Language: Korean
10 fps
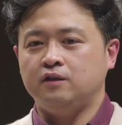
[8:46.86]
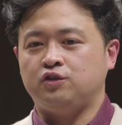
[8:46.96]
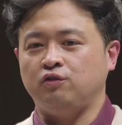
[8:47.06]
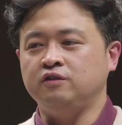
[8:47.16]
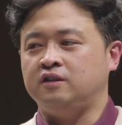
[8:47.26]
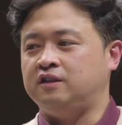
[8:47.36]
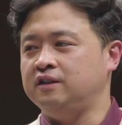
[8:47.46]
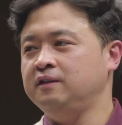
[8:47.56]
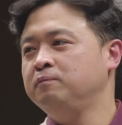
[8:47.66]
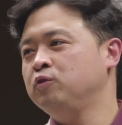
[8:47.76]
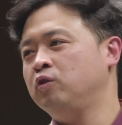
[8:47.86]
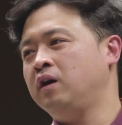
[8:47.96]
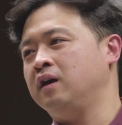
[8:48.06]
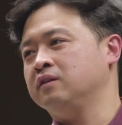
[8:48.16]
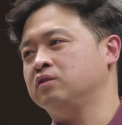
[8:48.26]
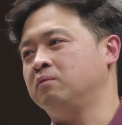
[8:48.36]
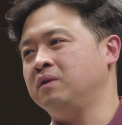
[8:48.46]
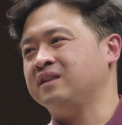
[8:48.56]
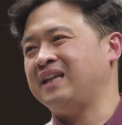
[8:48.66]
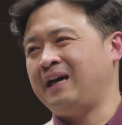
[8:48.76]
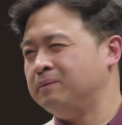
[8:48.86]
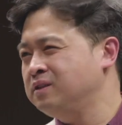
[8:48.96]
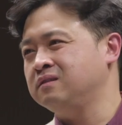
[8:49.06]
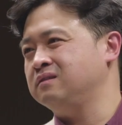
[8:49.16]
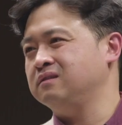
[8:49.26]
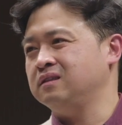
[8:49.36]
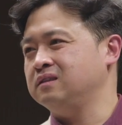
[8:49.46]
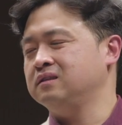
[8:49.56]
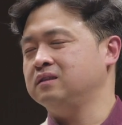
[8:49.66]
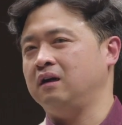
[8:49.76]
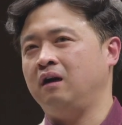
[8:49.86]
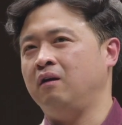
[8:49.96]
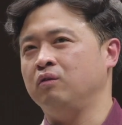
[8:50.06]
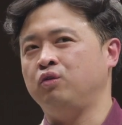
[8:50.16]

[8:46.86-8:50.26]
네. 저는 네. 그림과 네. 정말 담을 진짜 아,